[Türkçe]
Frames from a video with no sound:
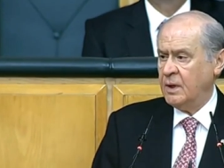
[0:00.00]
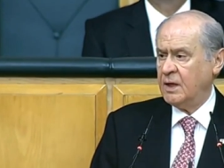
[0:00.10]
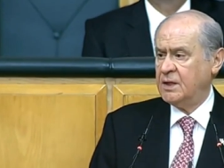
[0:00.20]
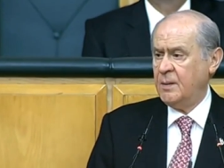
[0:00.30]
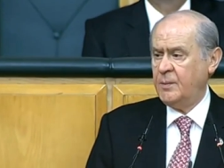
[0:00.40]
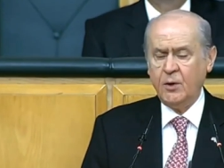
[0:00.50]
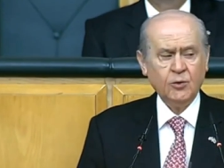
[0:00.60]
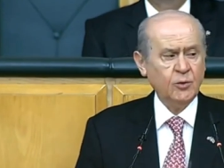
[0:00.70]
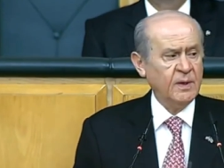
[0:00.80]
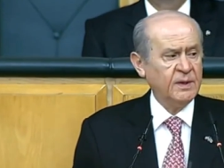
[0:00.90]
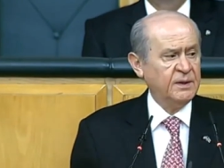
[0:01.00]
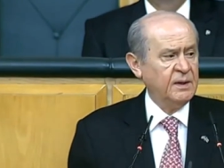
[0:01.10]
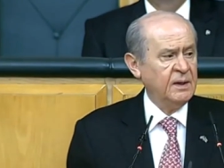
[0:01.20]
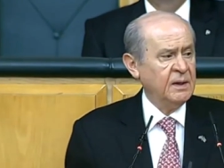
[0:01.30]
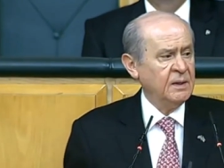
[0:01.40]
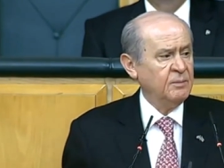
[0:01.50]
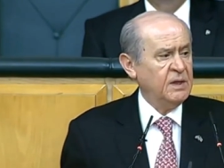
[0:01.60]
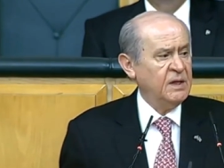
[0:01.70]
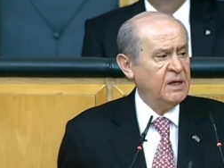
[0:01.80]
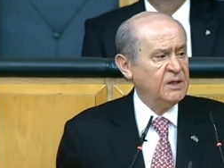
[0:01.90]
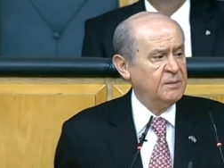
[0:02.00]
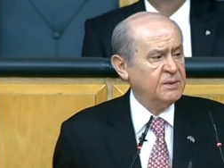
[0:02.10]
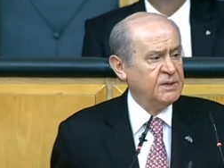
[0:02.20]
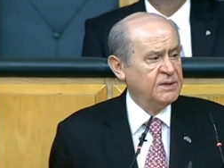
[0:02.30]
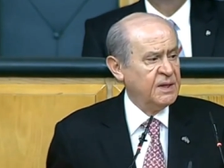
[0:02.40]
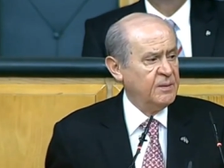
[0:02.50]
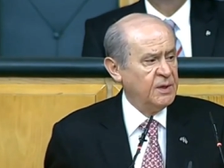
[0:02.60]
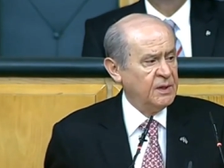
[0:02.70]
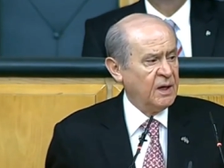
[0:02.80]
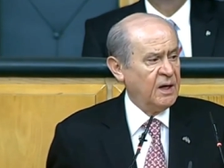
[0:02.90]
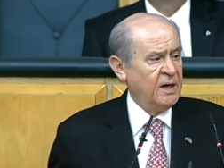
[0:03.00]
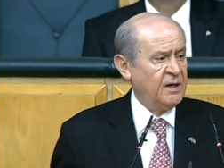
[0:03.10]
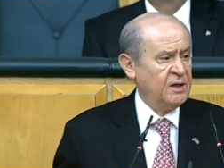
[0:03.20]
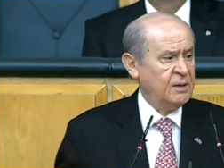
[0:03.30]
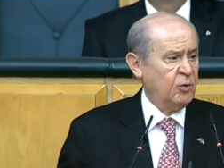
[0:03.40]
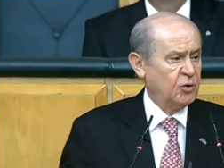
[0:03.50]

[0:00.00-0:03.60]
AKP hükümeti milli eğitim sisteminin ahengini